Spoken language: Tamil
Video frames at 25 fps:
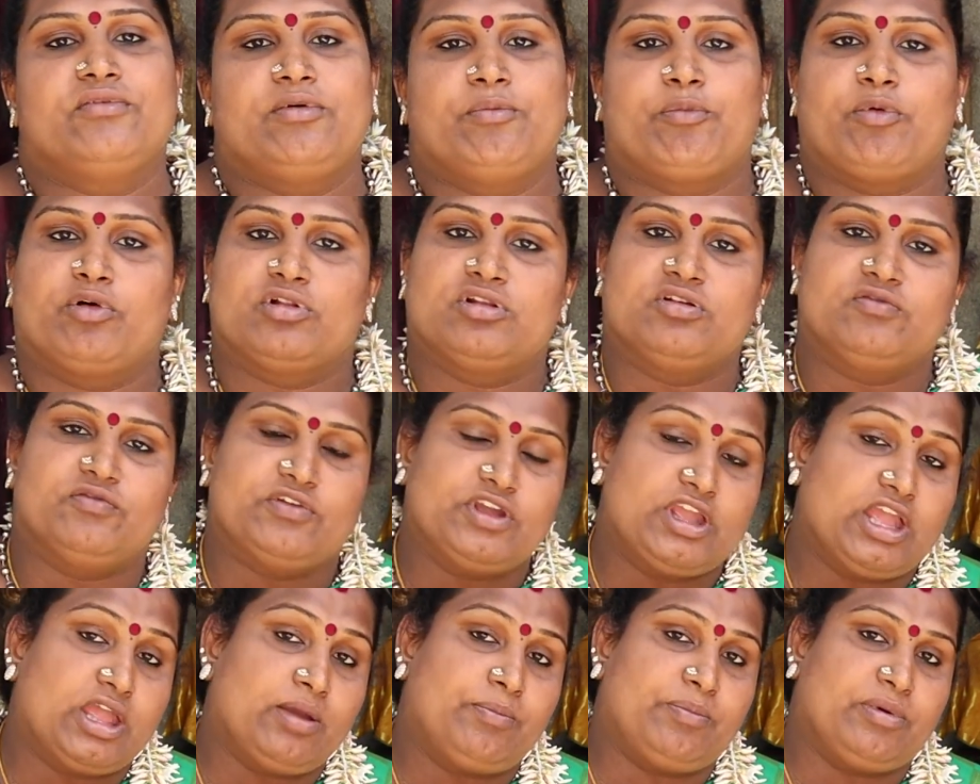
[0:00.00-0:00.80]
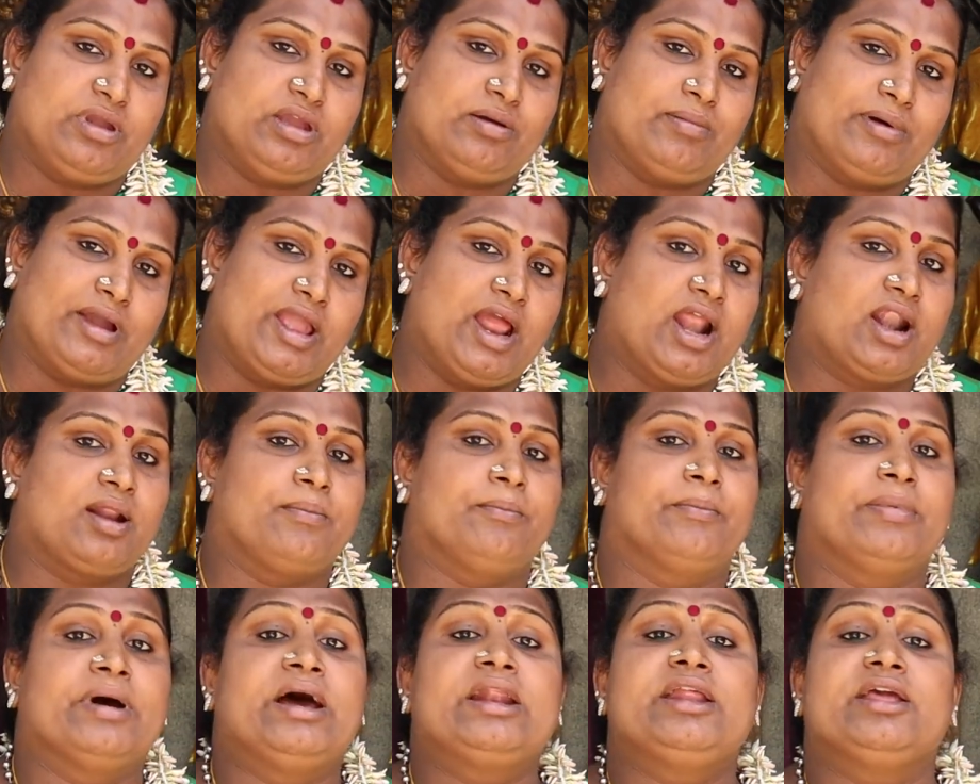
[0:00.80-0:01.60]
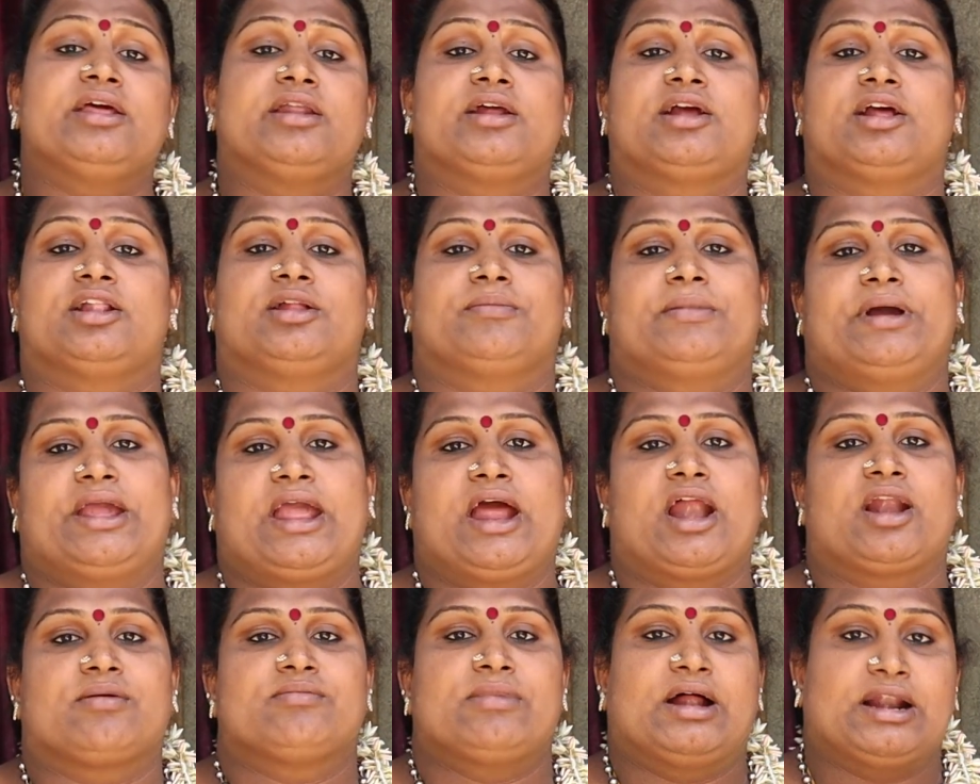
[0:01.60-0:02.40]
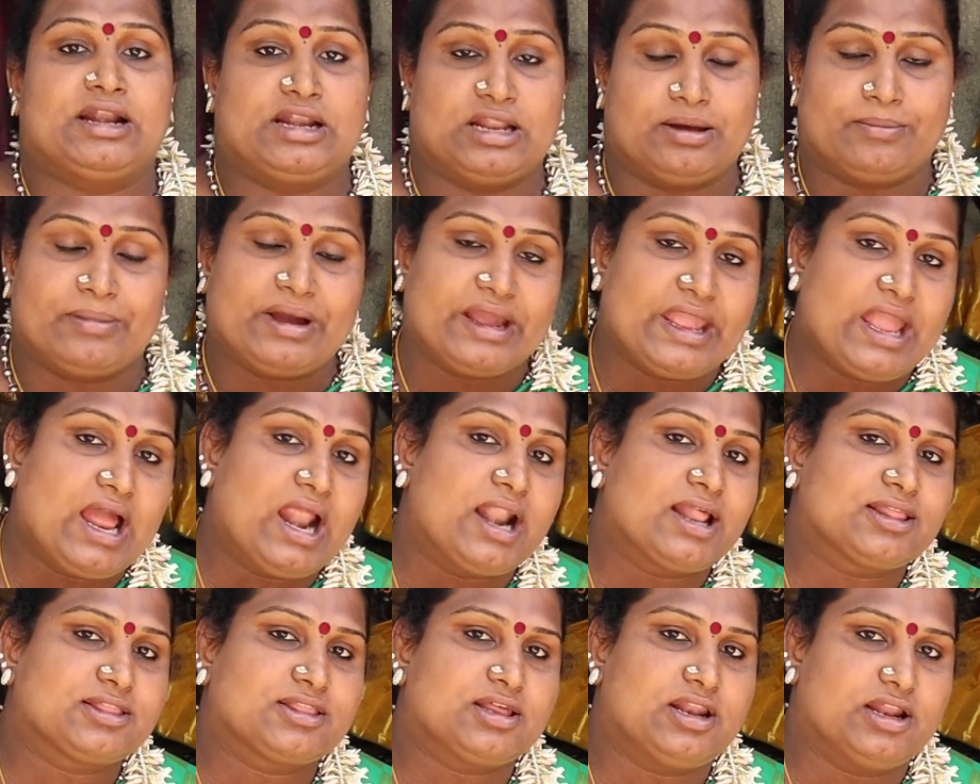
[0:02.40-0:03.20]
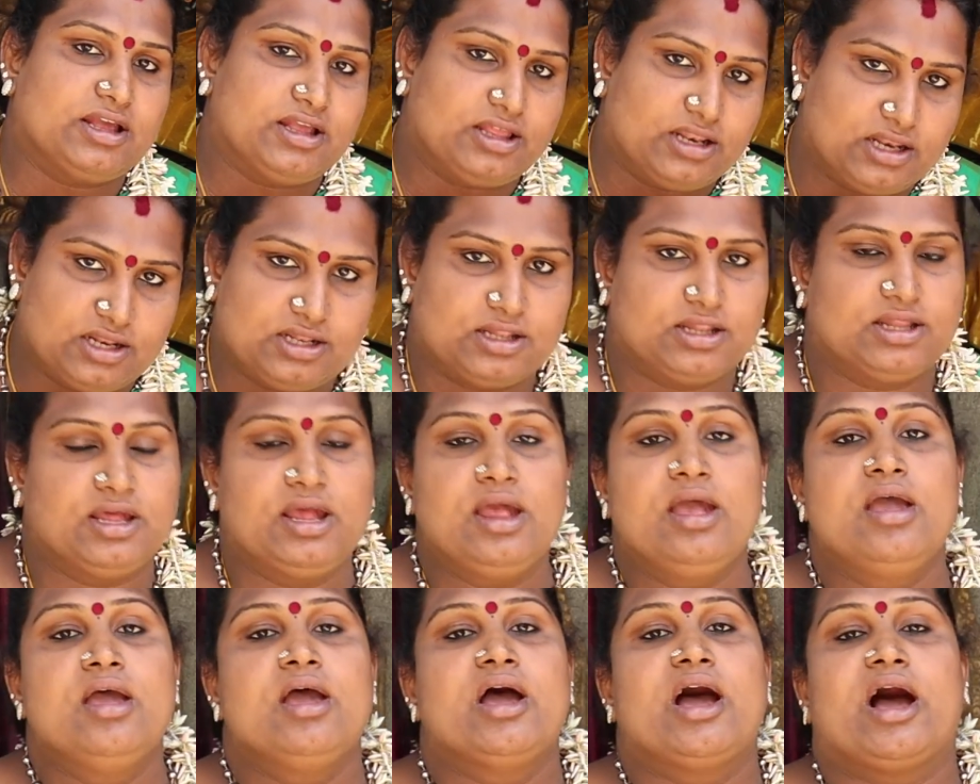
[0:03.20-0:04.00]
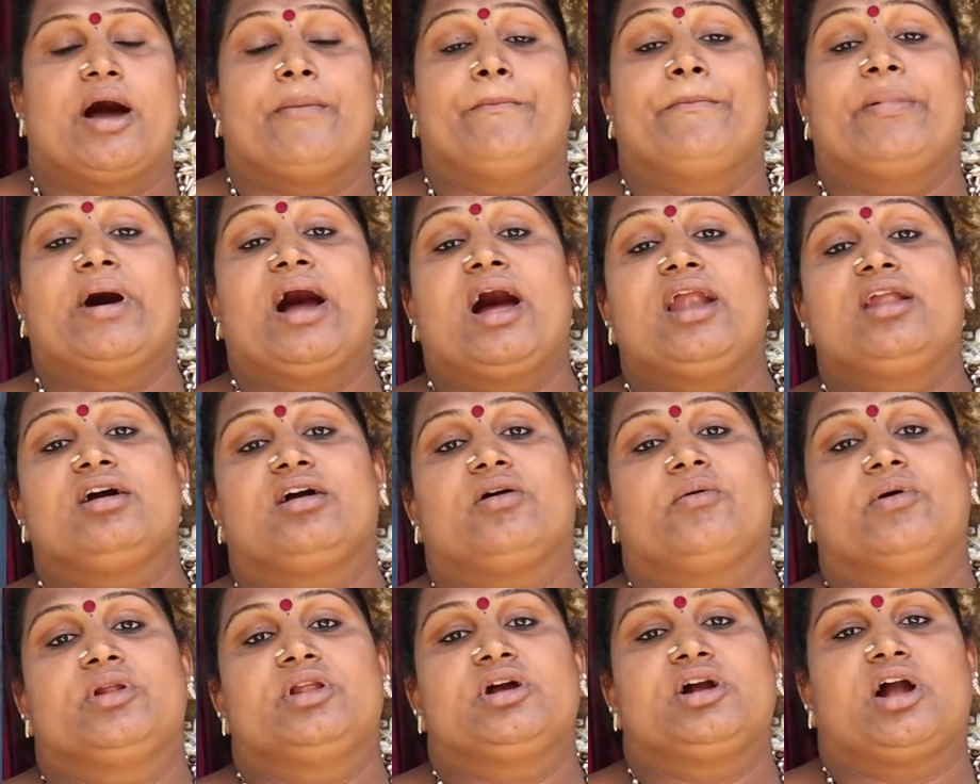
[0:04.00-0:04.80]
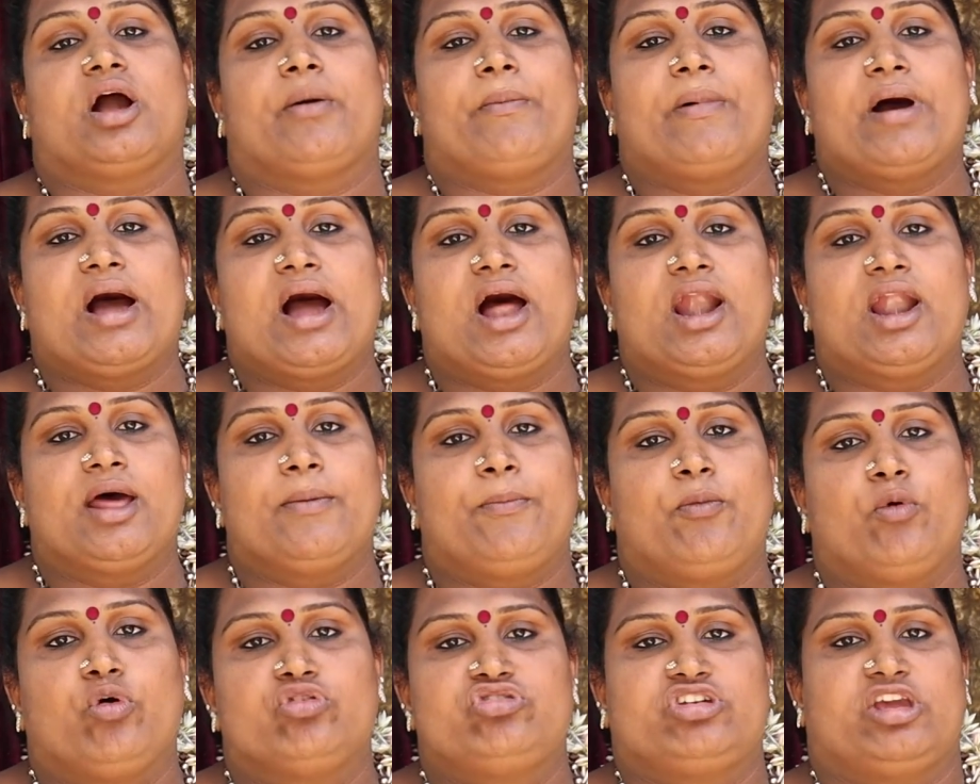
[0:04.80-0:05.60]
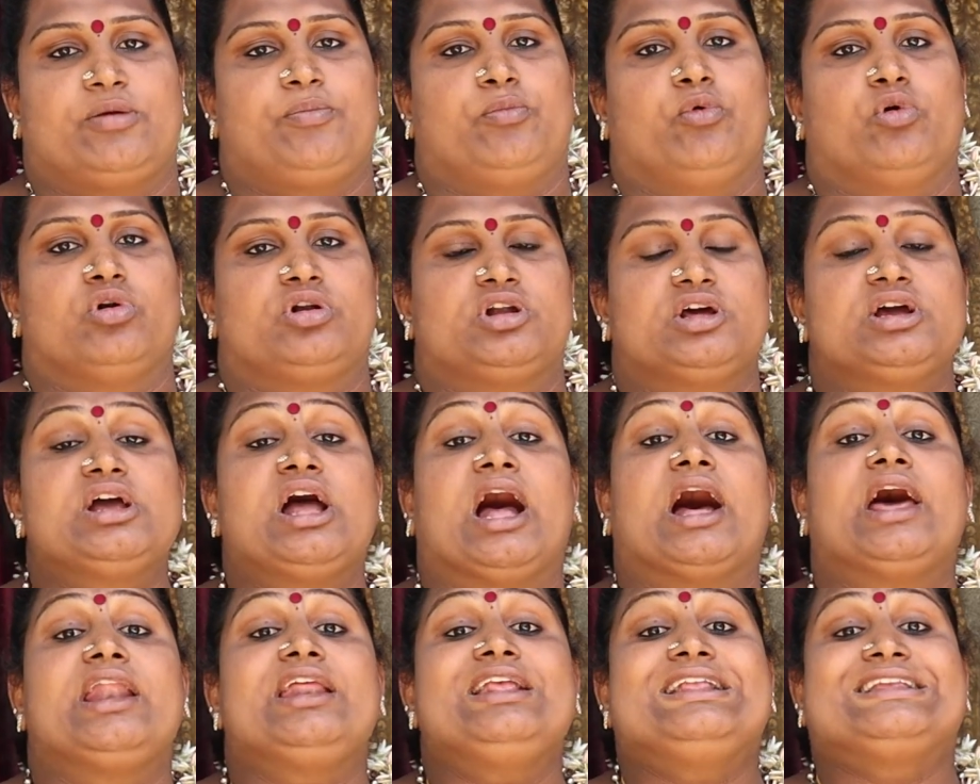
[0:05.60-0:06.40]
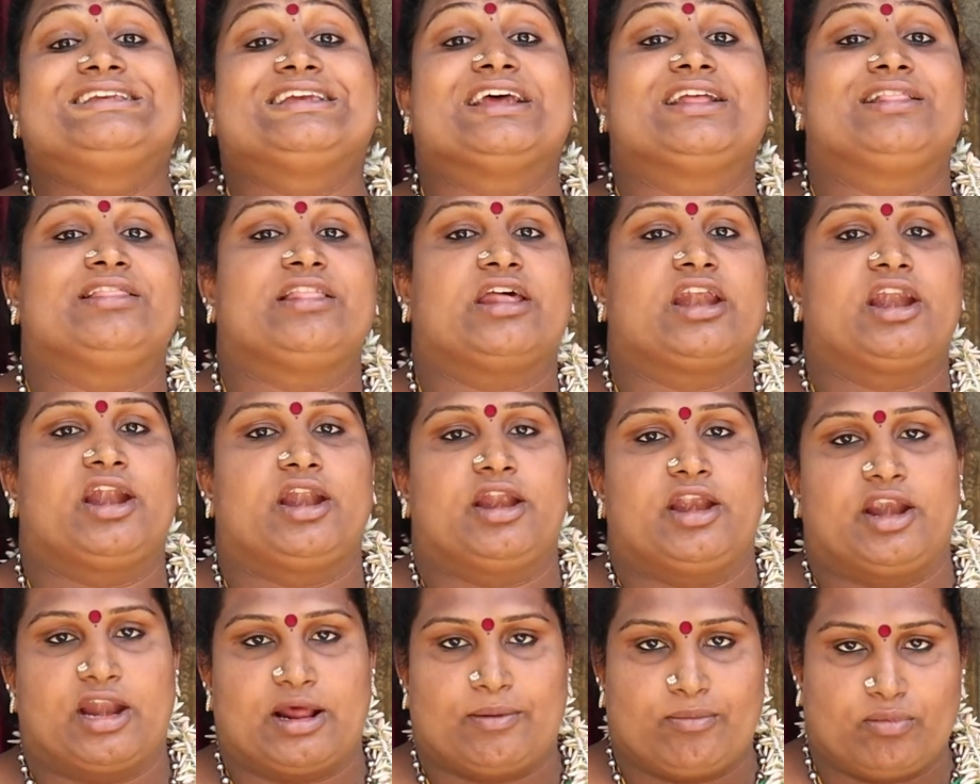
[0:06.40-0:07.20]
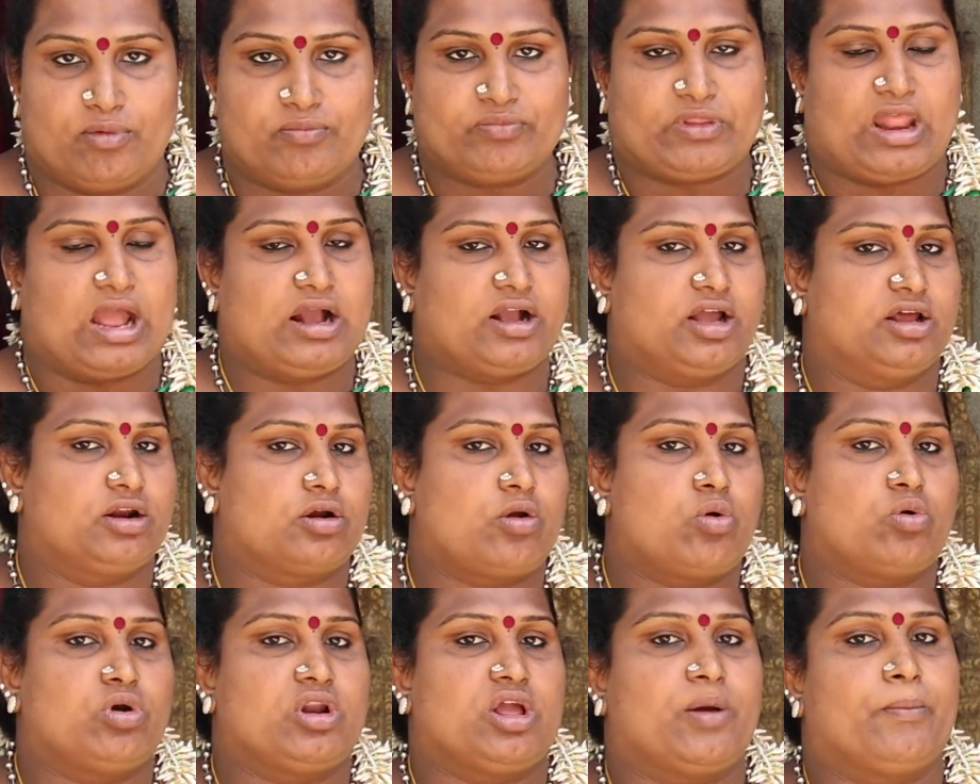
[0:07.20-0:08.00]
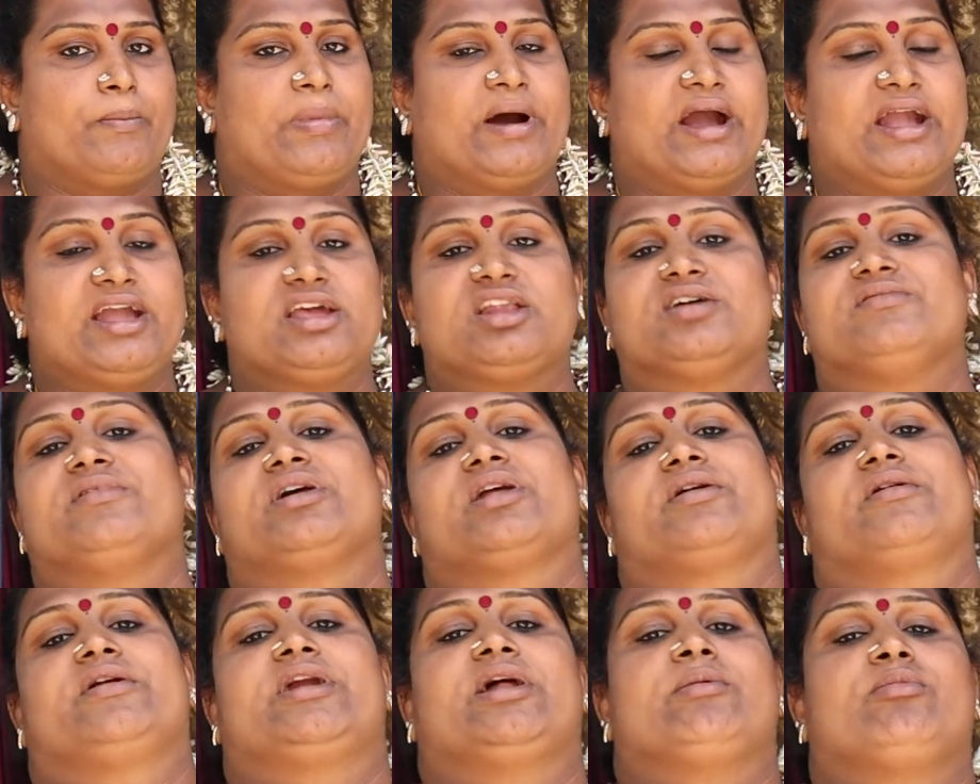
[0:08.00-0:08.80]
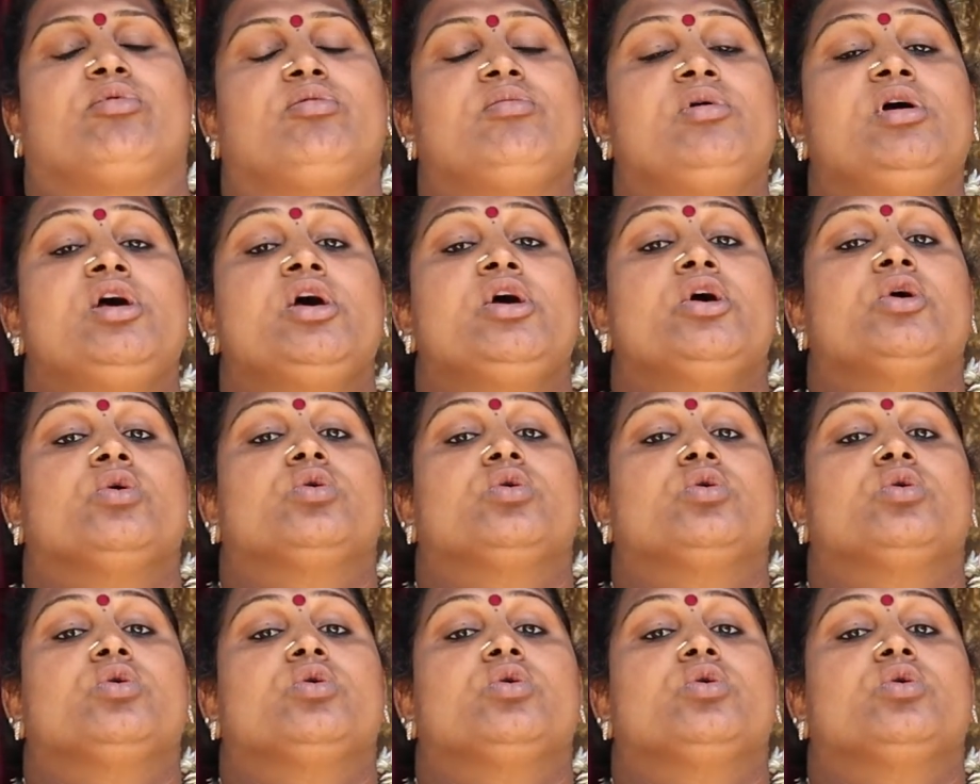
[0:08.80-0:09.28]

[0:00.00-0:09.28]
இப்போ வந்து விஐபி மயானம் மாதிரி இருக்குது இந்த மயானம் அந்த மயானத்தில் இருந்து அம்பாளுக்கு வந்து கபால பூஜை போட்டு ஹரிச்சந்திரனிடமும் அங்கே இருக்கக்கூடிய பைரவரிடமும்